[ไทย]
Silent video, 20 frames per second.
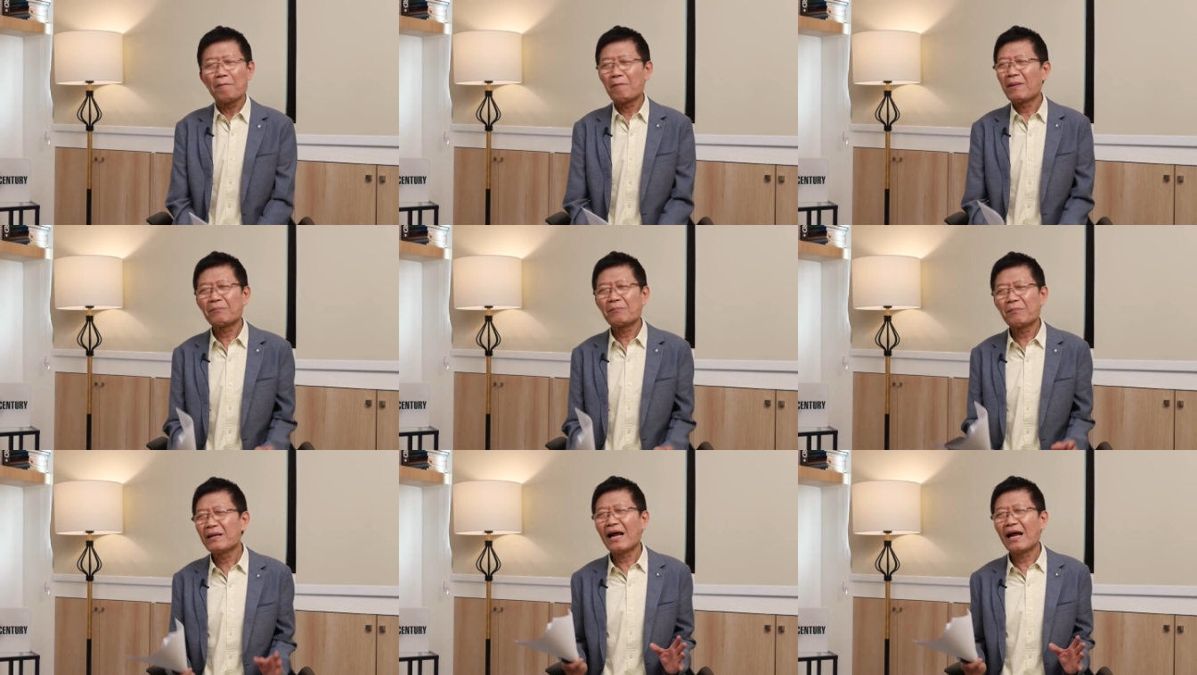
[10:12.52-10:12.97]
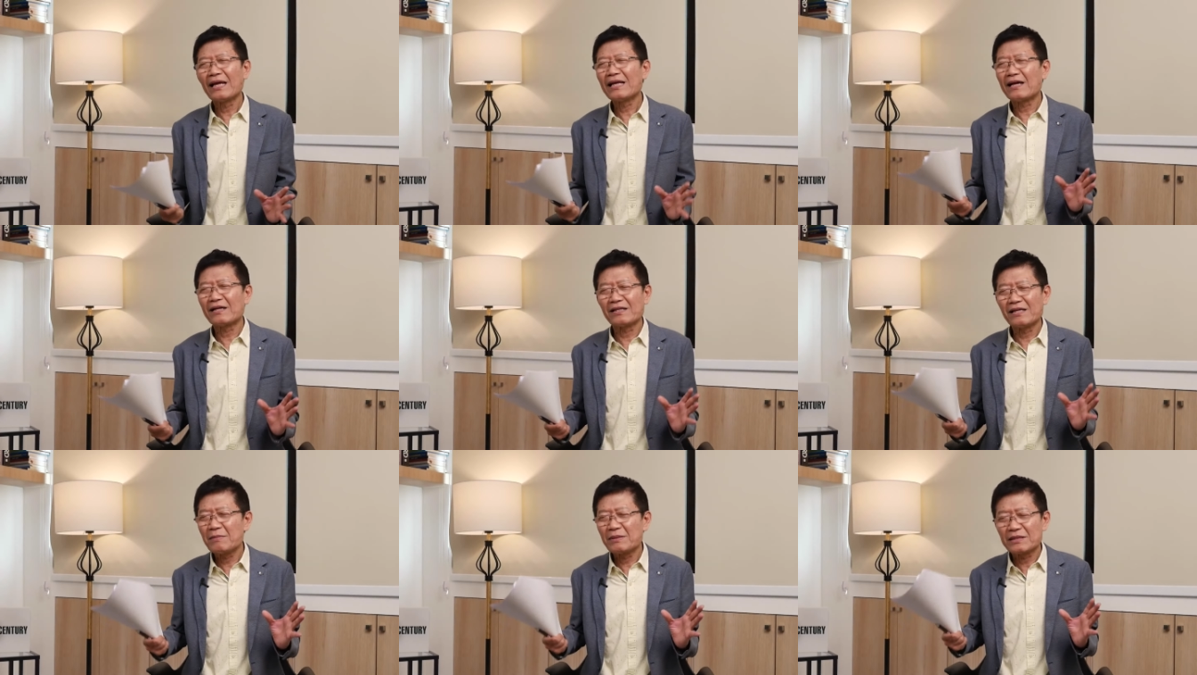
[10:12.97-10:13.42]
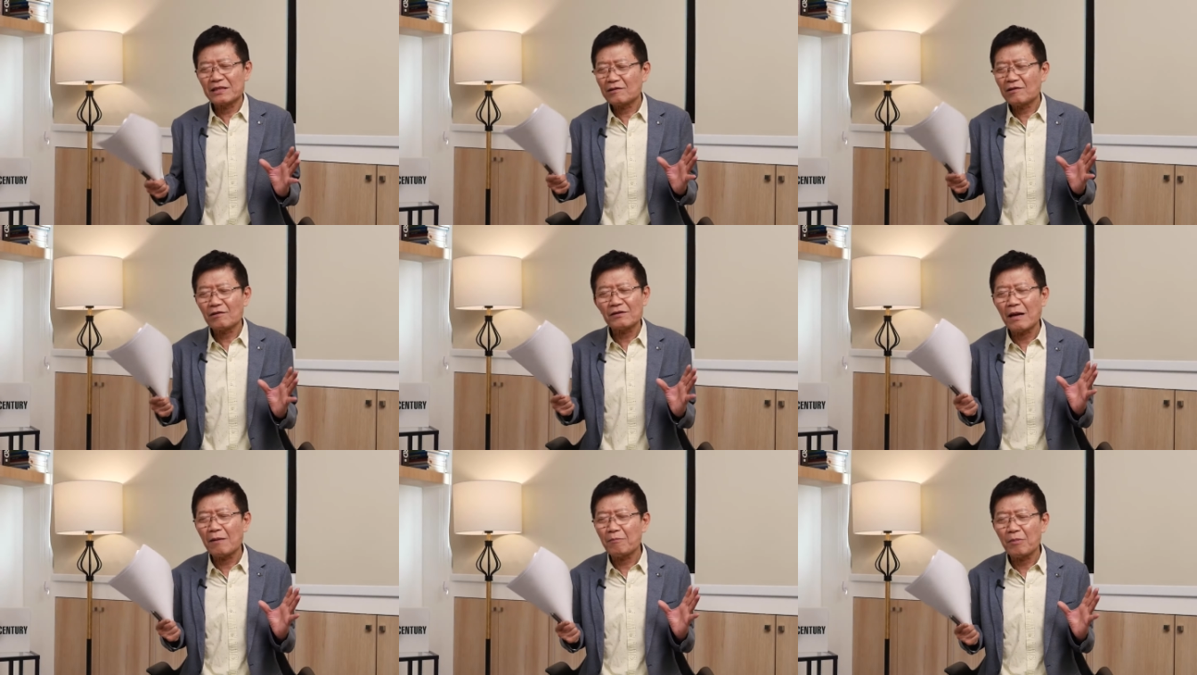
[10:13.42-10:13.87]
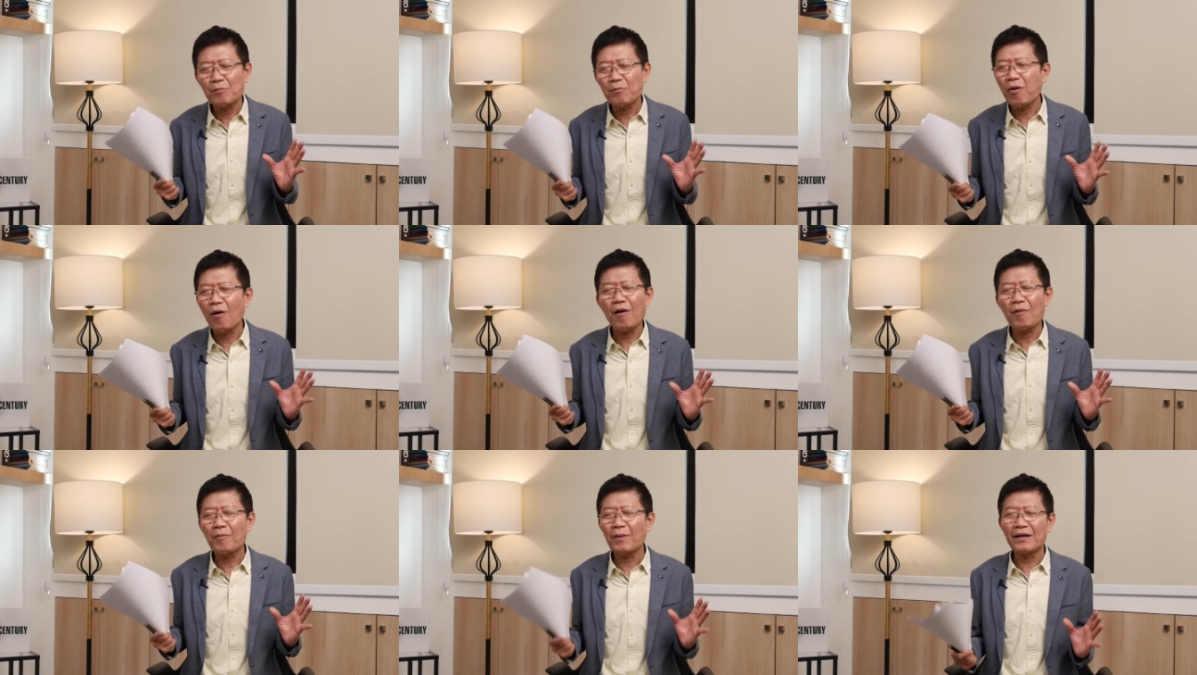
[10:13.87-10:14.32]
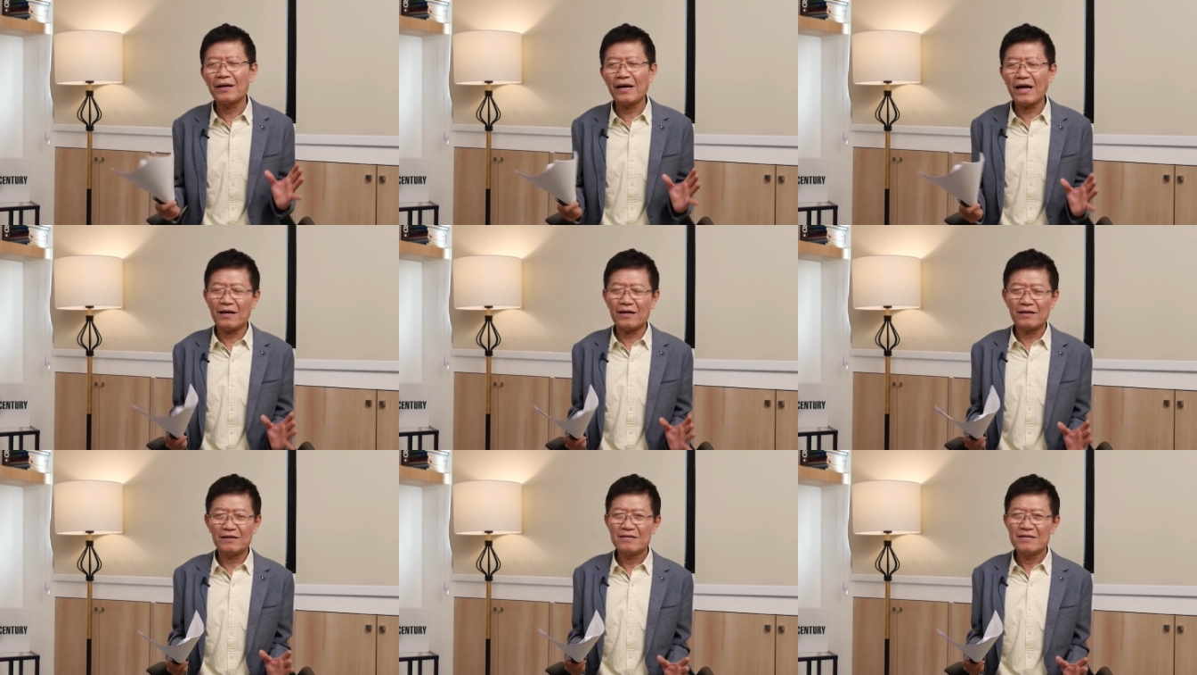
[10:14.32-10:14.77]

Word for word: มันมีหลายอย่างที่มันจะต้องทำพร้อมๆ กันนะ